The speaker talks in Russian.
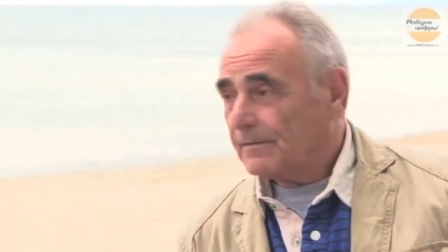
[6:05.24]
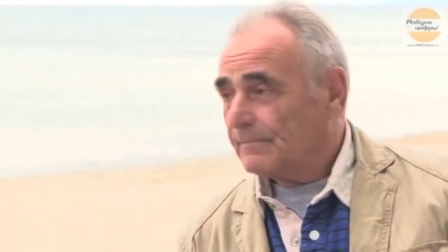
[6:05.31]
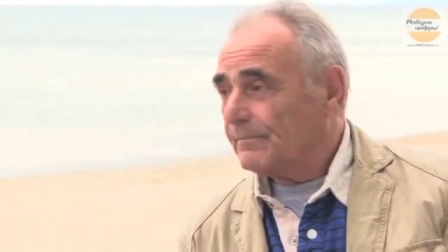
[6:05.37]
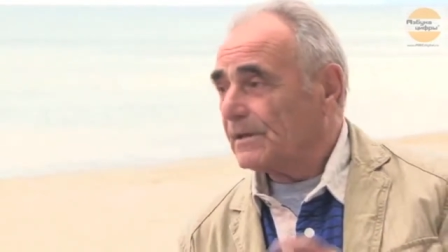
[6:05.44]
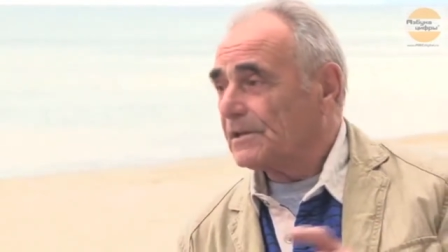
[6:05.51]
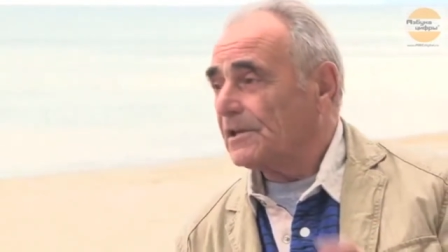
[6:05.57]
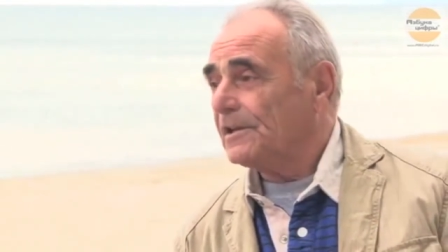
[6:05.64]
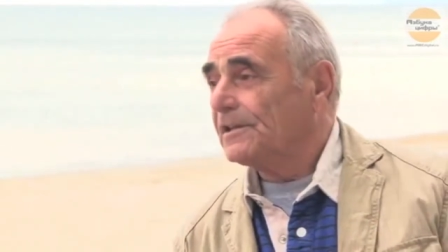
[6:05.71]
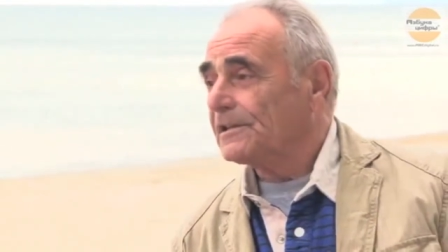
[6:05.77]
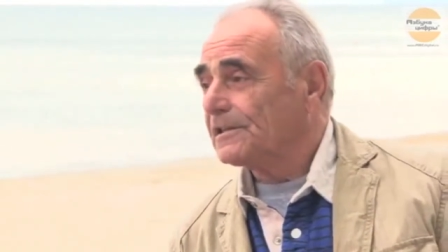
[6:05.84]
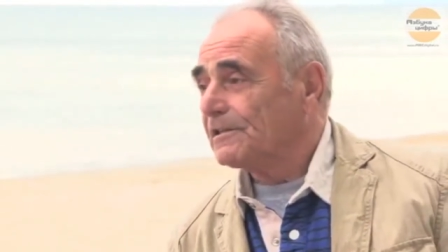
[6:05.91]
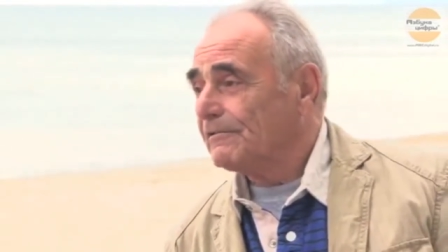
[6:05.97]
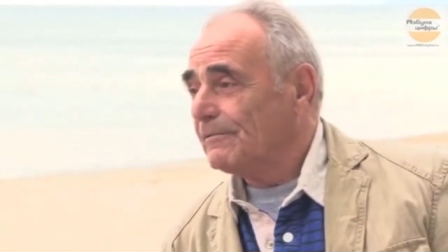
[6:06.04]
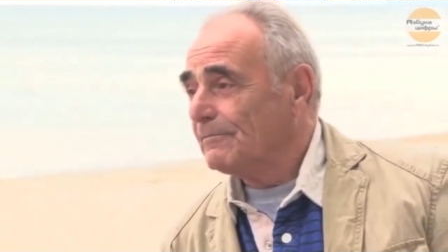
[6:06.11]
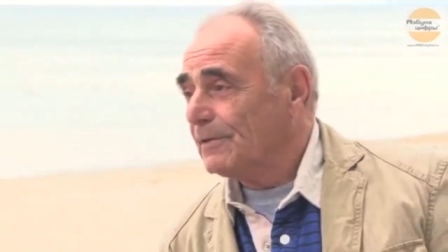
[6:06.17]

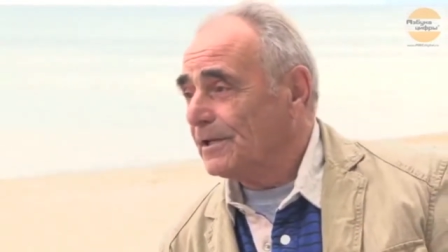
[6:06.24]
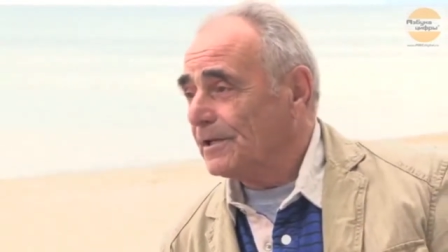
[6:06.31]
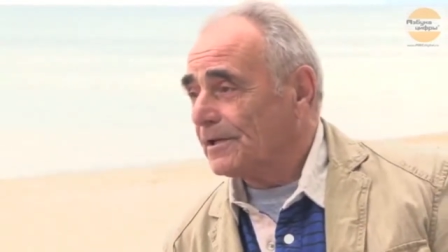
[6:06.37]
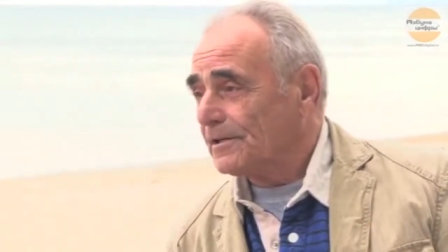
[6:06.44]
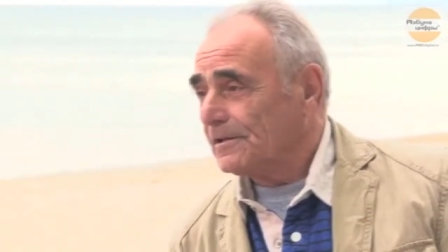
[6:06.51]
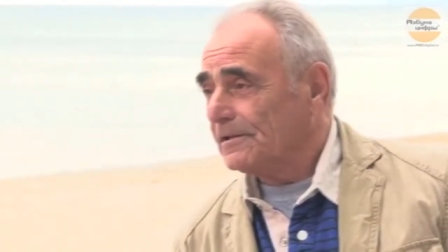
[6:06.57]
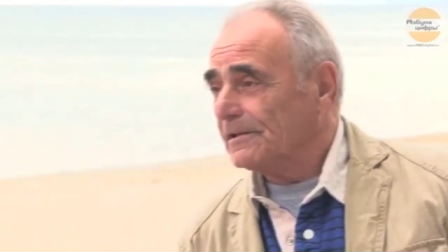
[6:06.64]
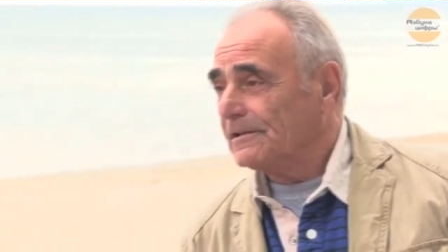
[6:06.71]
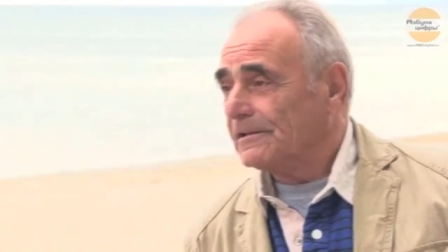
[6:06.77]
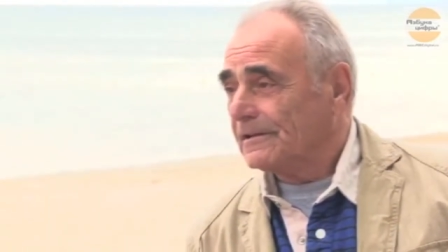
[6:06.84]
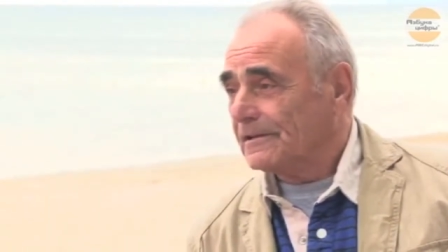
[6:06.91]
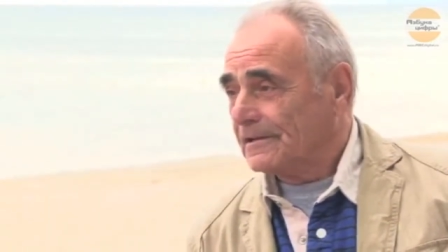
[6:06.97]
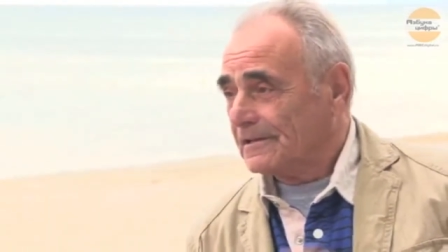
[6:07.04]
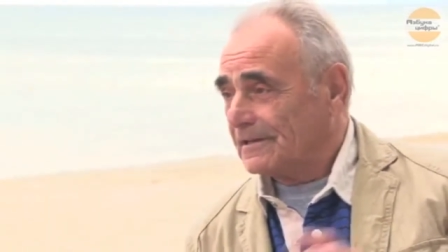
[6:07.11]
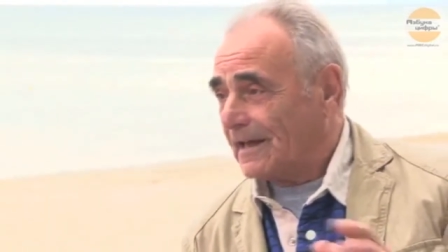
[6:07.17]
бакелитовым лик,
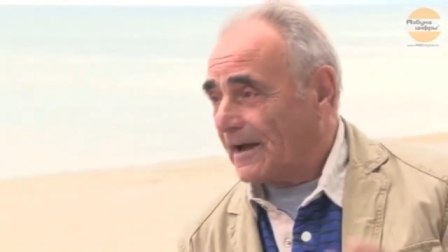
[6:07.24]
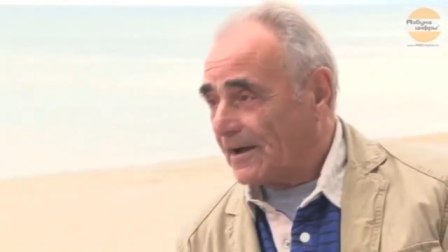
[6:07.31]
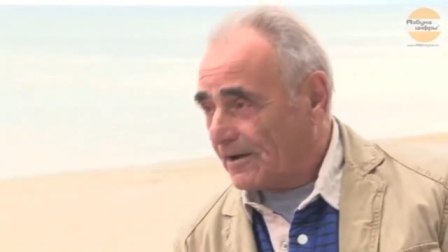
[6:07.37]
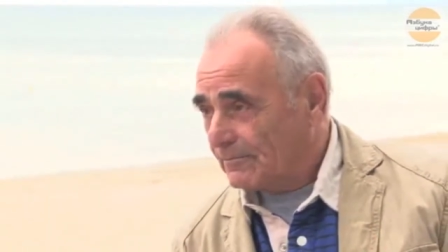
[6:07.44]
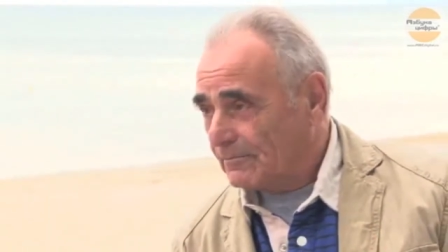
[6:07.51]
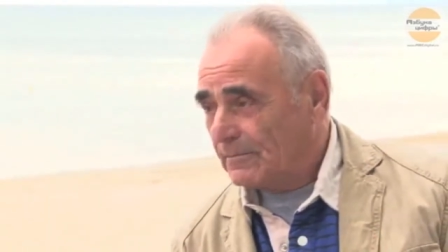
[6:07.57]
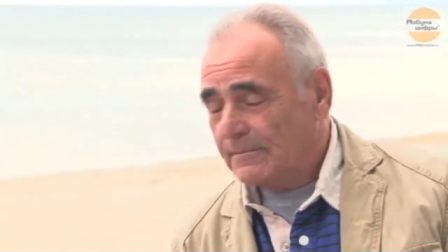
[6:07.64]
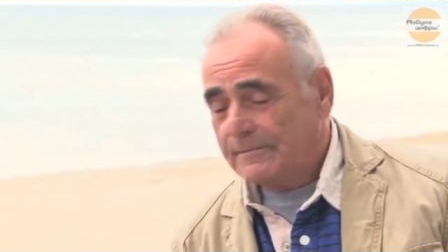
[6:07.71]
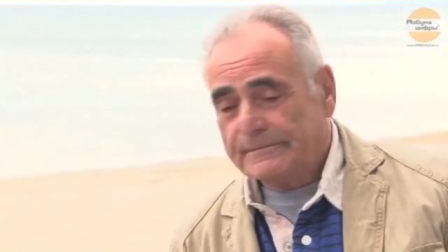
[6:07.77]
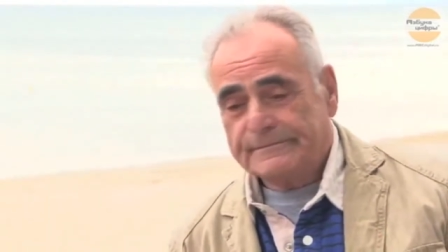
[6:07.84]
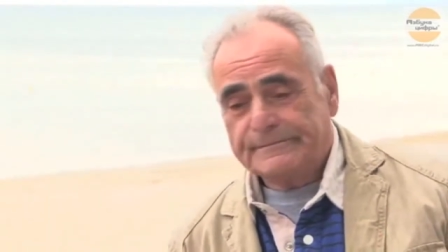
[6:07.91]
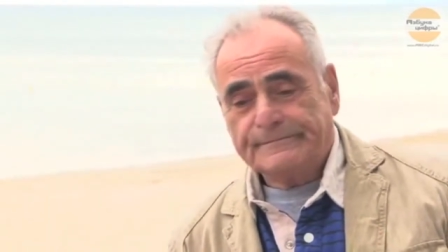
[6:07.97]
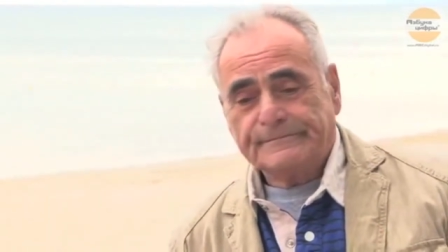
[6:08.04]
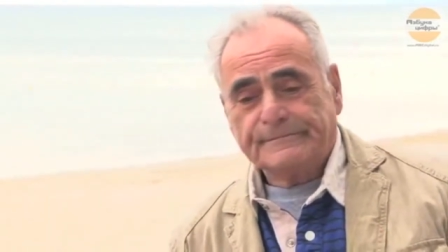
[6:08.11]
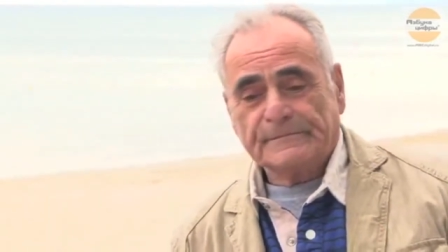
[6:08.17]
э, лаком
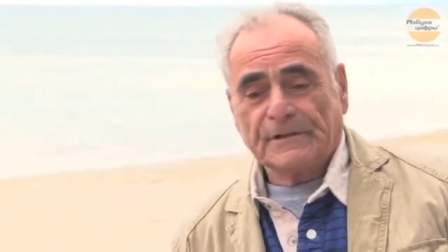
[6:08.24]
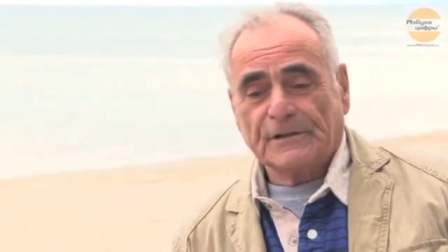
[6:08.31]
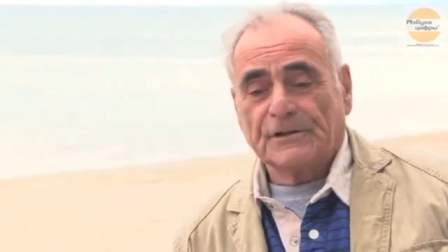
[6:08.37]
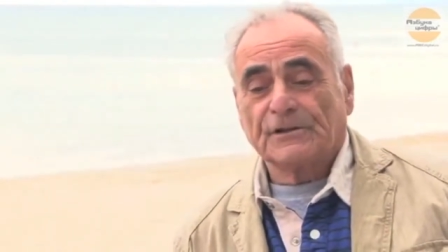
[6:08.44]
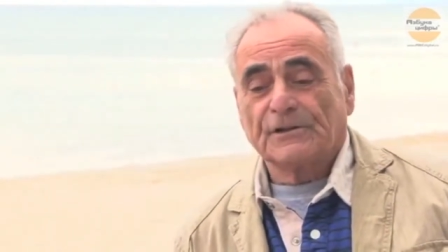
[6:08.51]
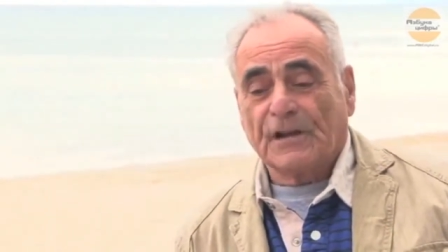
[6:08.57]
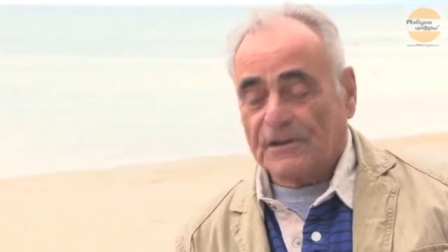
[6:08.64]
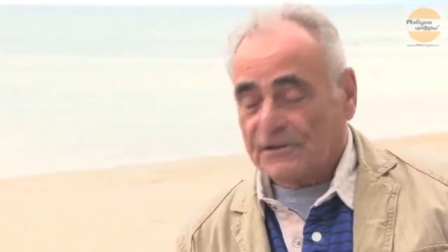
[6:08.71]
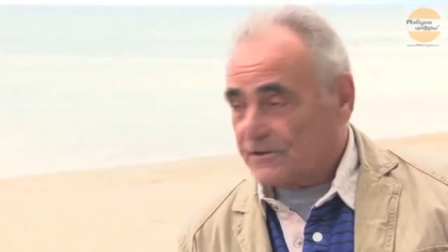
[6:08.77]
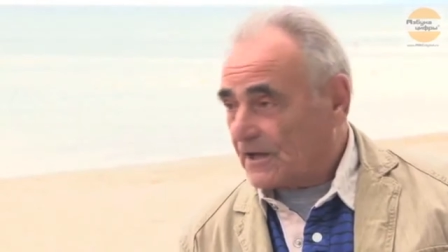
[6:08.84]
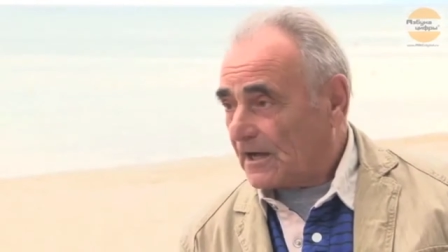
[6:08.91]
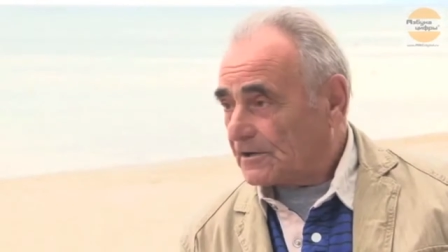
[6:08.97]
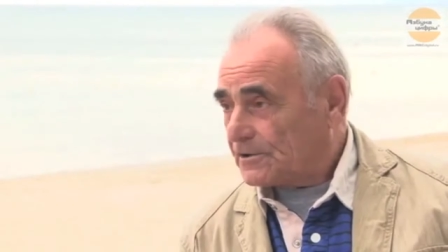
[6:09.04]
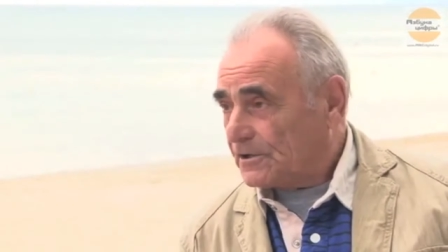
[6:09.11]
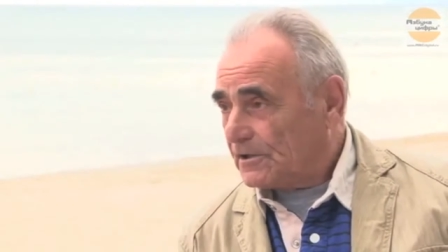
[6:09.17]
значит,
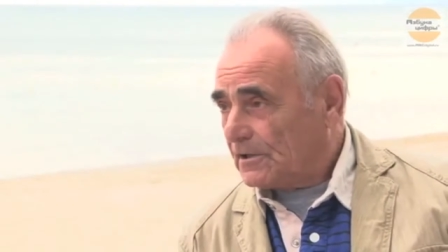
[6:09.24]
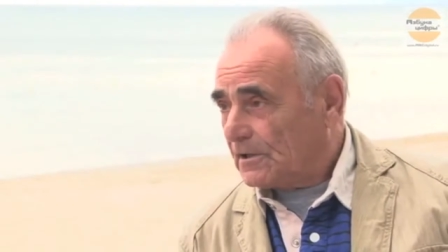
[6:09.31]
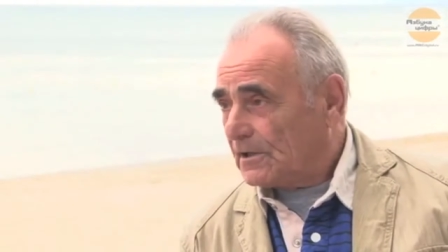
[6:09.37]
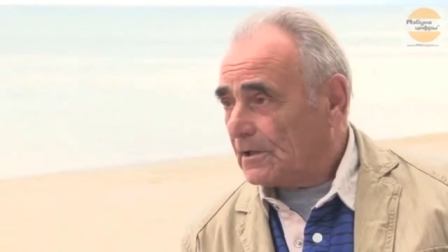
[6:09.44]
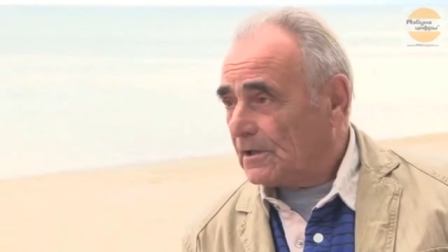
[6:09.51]
контакты